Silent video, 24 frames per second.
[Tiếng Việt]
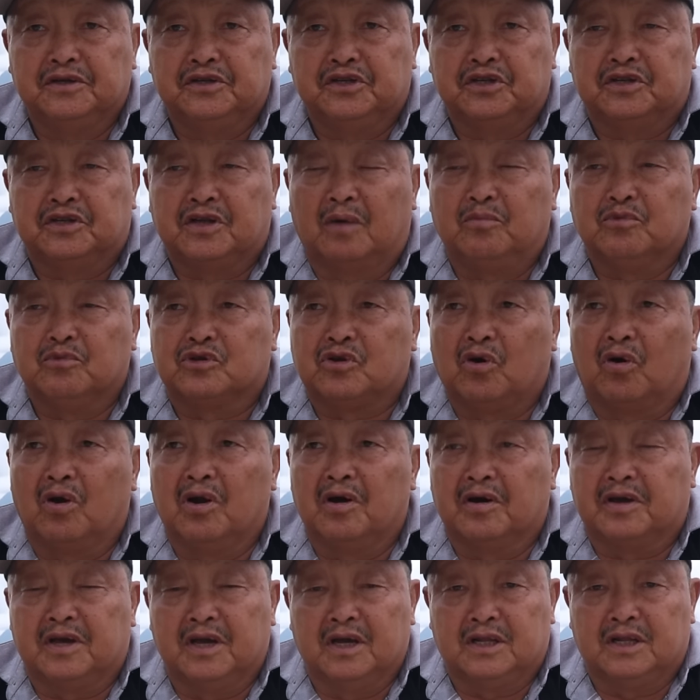chỉ thắm một số
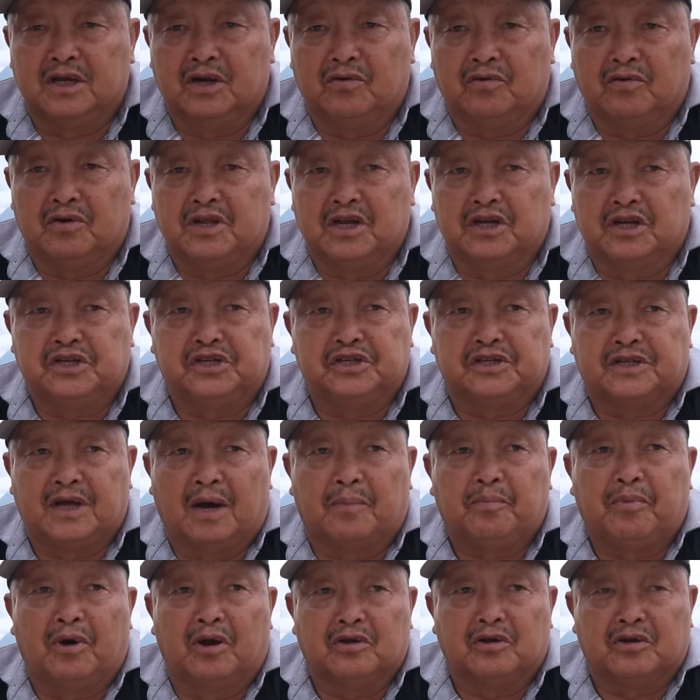lỡ kia thế rồi thế chỉ
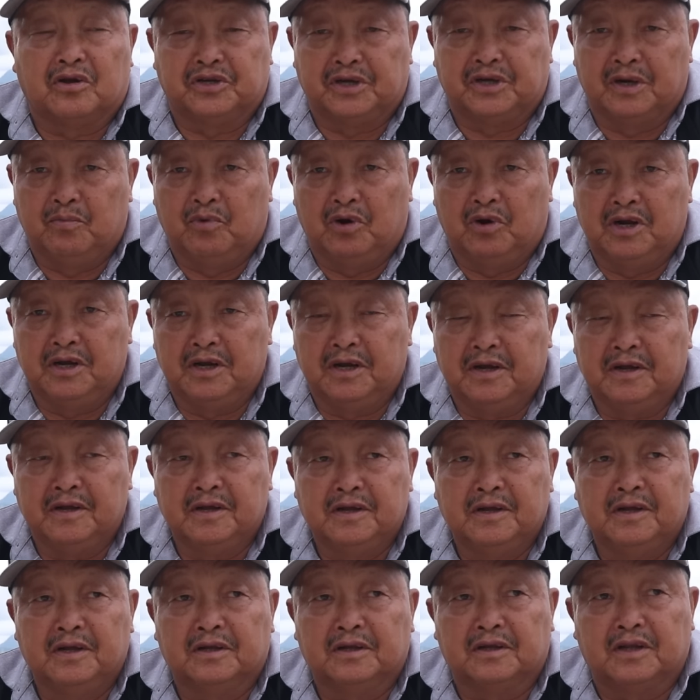sắp bỏ được chân chân mồi đi
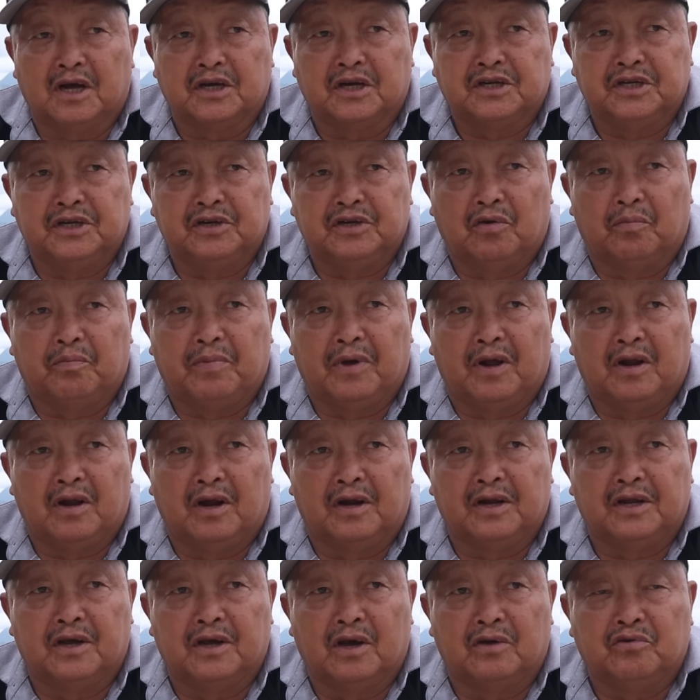ta chỉ dùng phải là
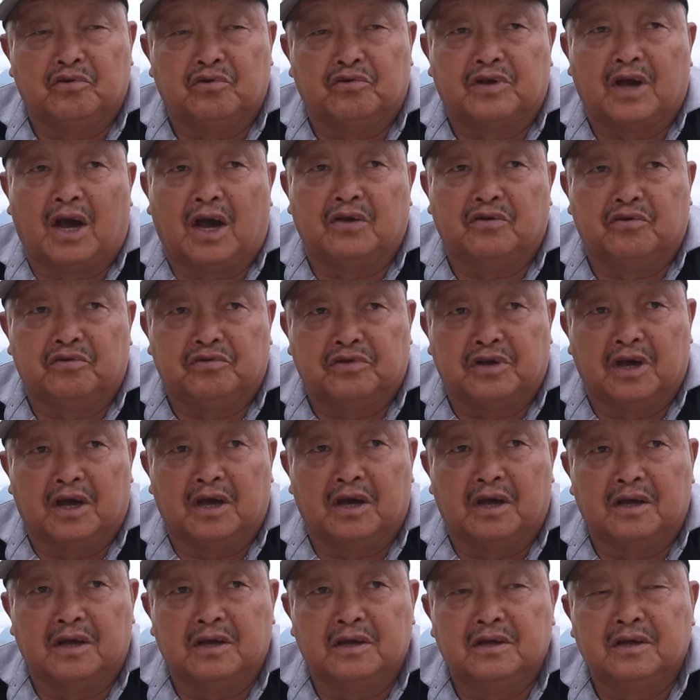gì là cha dù
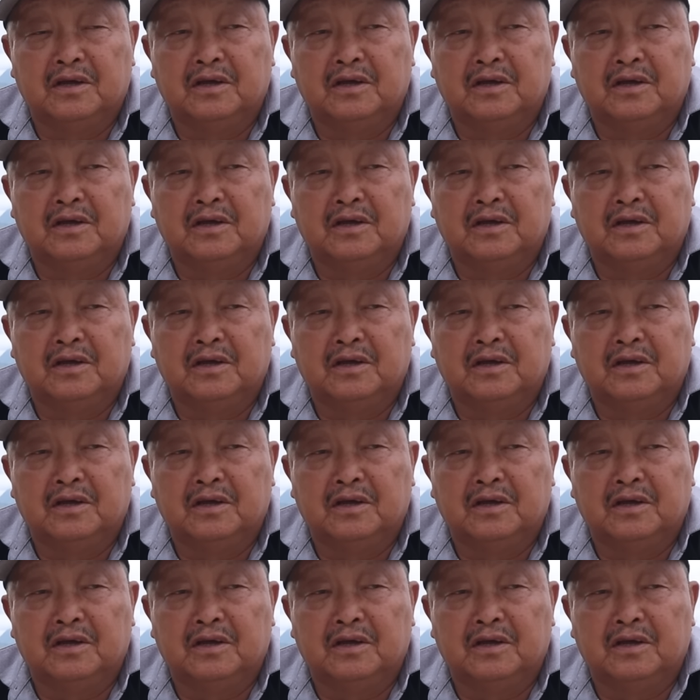chế